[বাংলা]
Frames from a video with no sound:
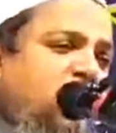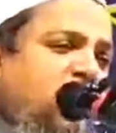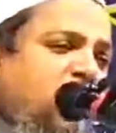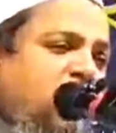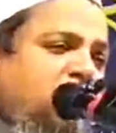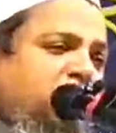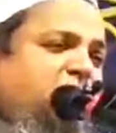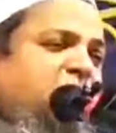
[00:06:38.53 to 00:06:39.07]

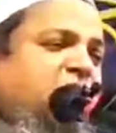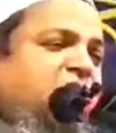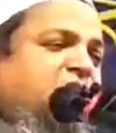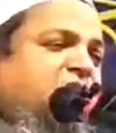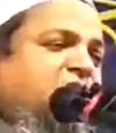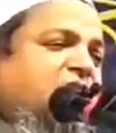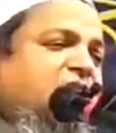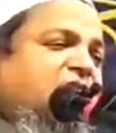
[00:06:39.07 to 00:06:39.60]
আমাদের
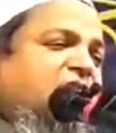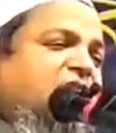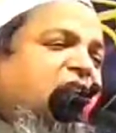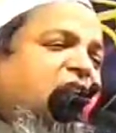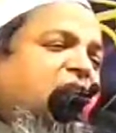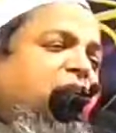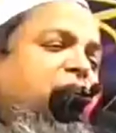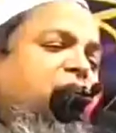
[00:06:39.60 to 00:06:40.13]
খাতায়
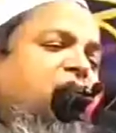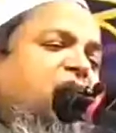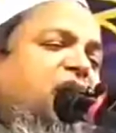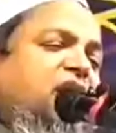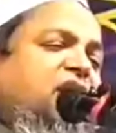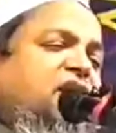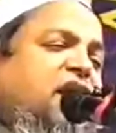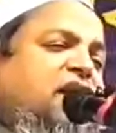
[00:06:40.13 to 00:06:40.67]
নাম নাই
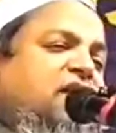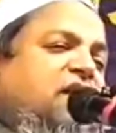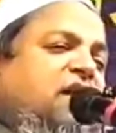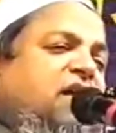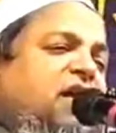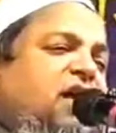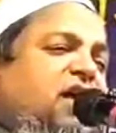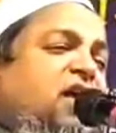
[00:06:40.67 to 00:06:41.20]
তাতে
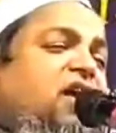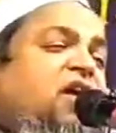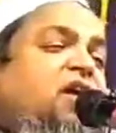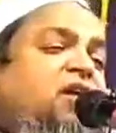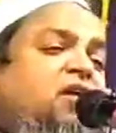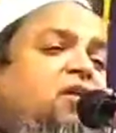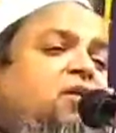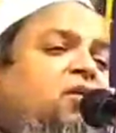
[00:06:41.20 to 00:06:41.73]
কি
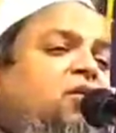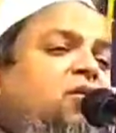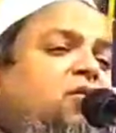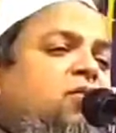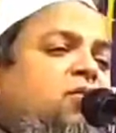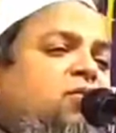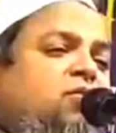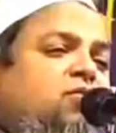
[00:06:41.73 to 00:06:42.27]

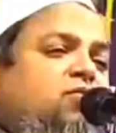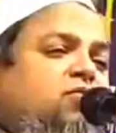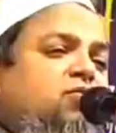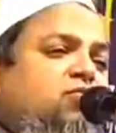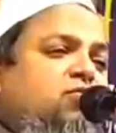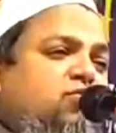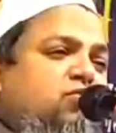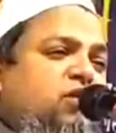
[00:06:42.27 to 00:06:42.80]

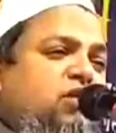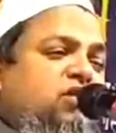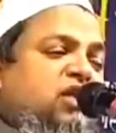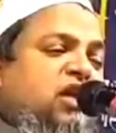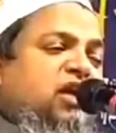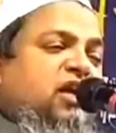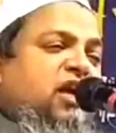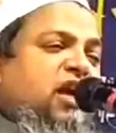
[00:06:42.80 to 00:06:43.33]
তুমি
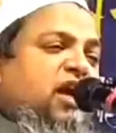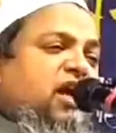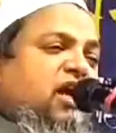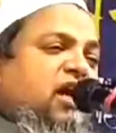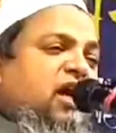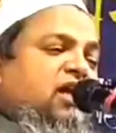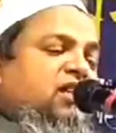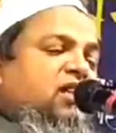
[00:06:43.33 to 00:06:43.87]
যে
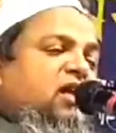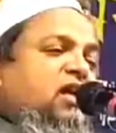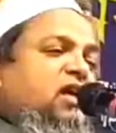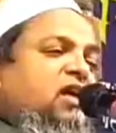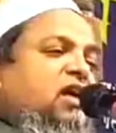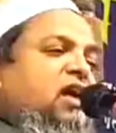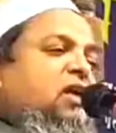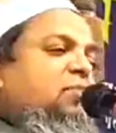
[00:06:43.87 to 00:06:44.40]

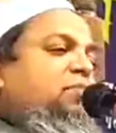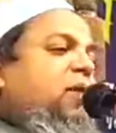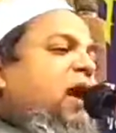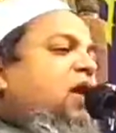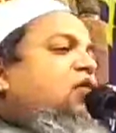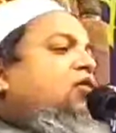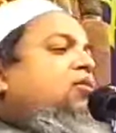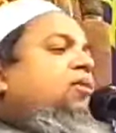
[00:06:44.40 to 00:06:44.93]
নেককারদেরকে
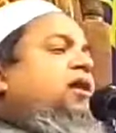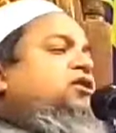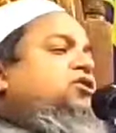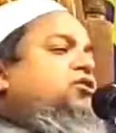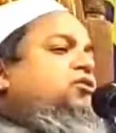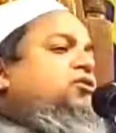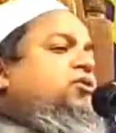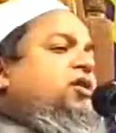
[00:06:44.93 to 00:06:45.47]

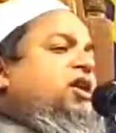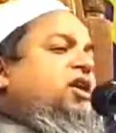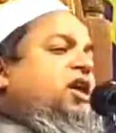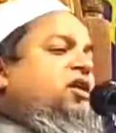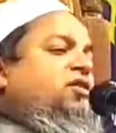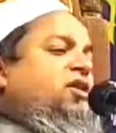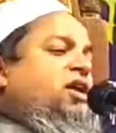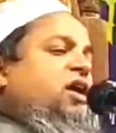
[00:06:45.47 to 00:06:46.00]
ভালোবাসো এ
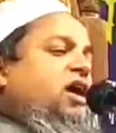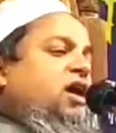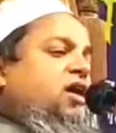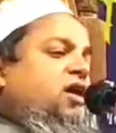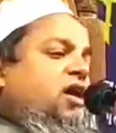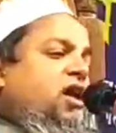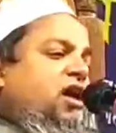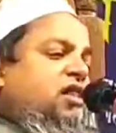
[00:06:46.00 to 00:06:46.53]
কারণে
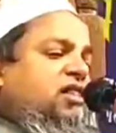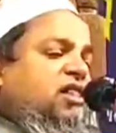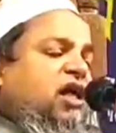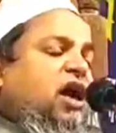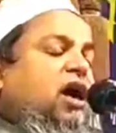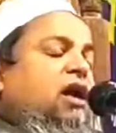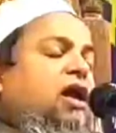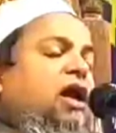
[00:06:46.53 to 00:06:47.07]
আল্লাহ
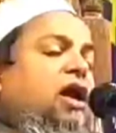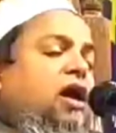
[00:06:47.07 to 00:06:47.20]
তালা